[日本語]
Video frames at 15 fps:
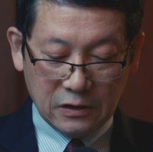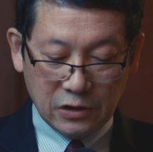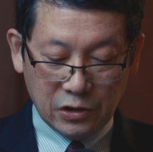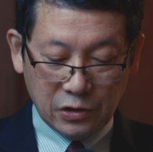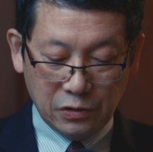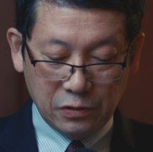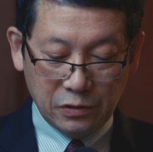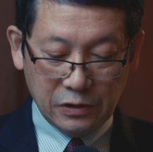
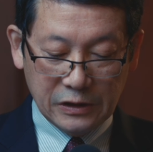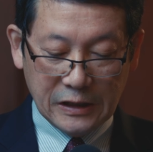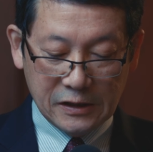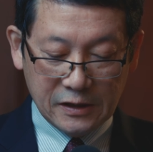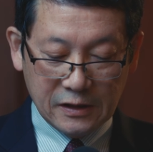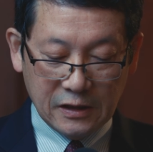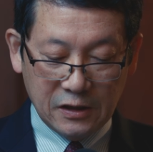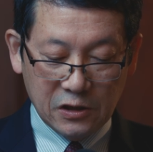主
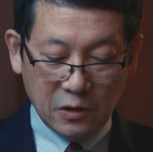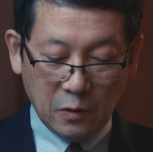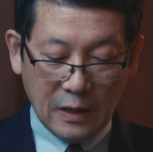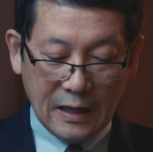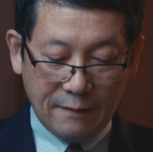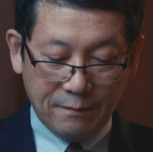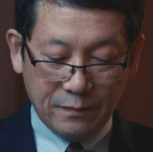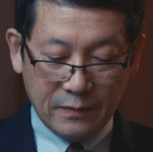イエス・キリスト
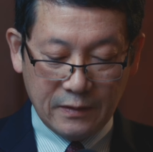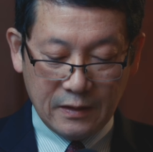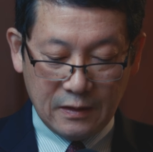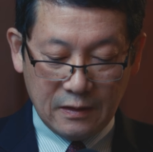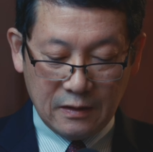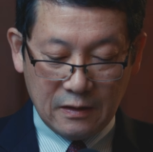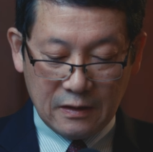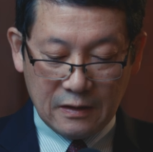は、
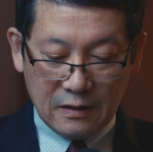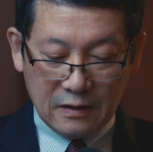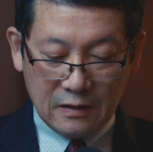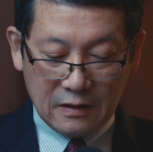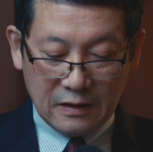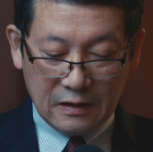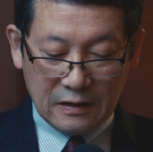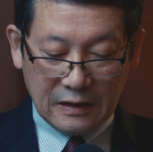
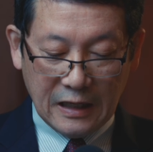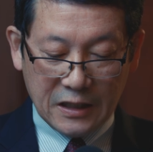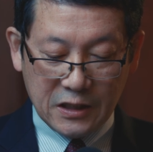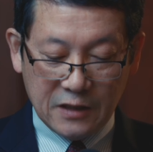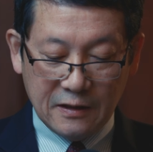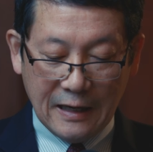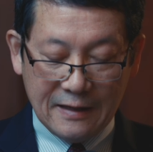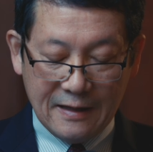
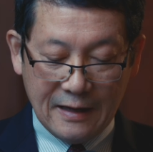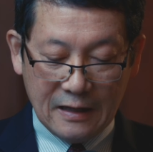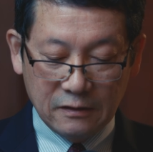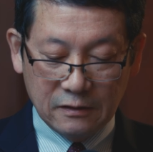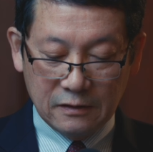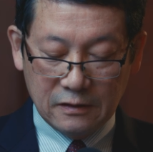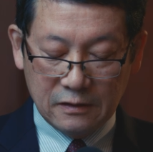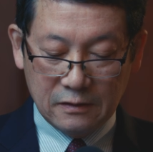頭であ
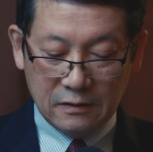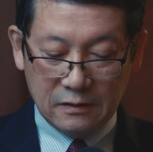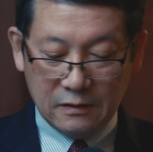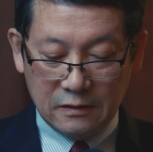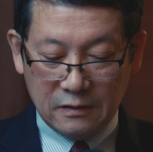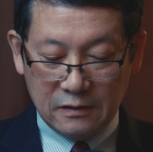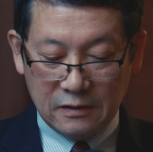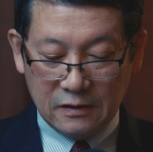る、
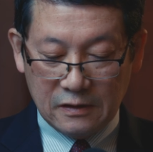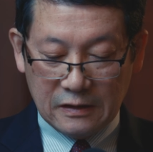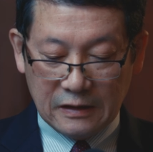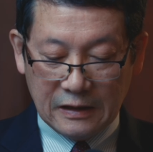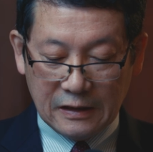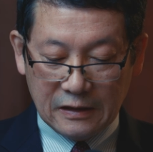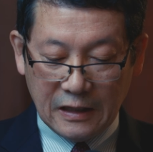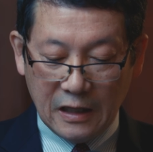
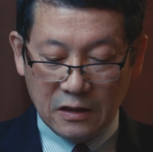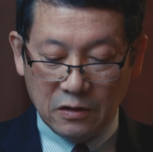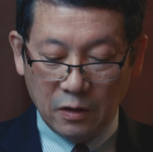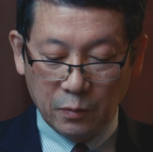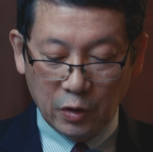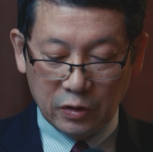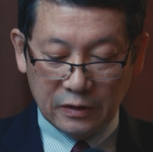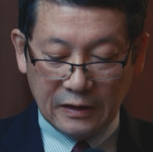権威
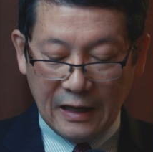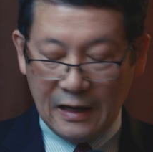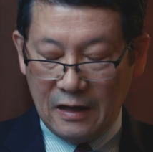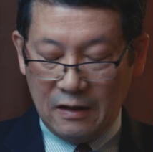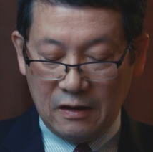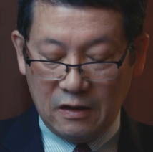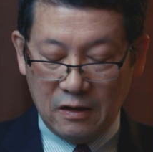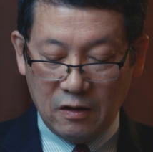を持っ
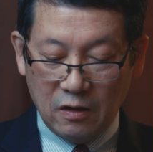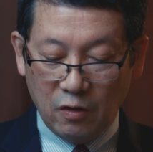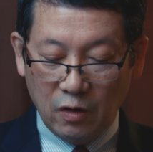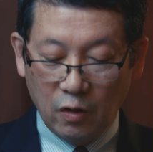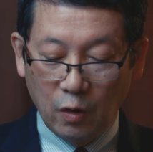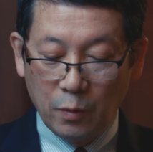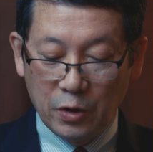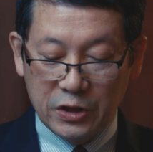た
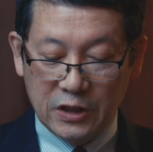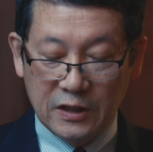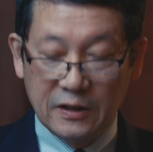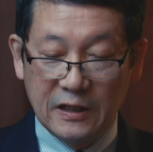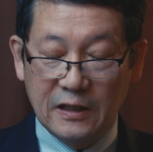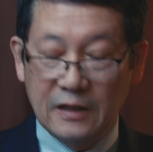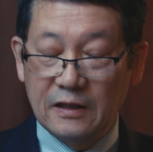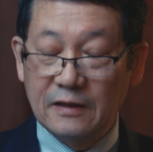お持ち
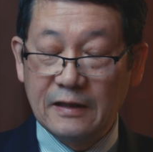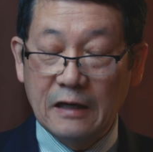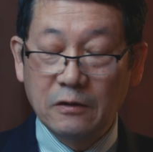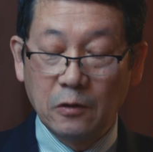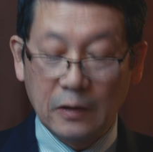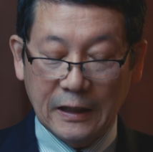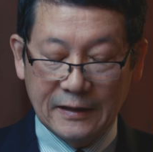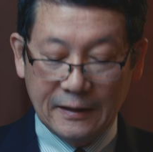にな
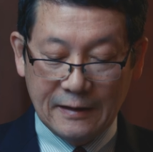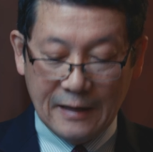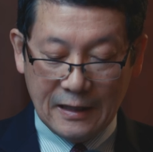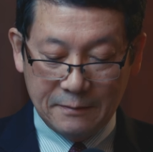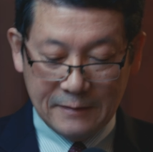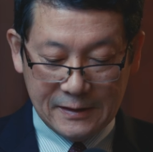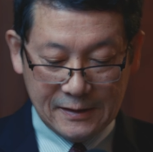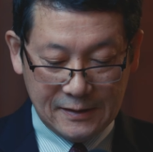るお方で
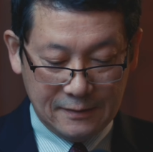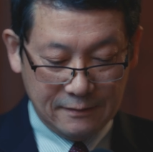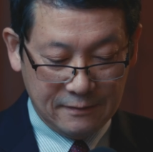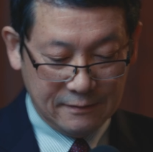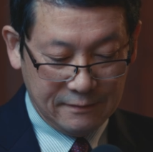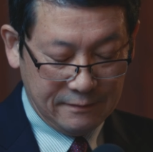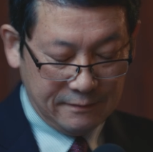あります。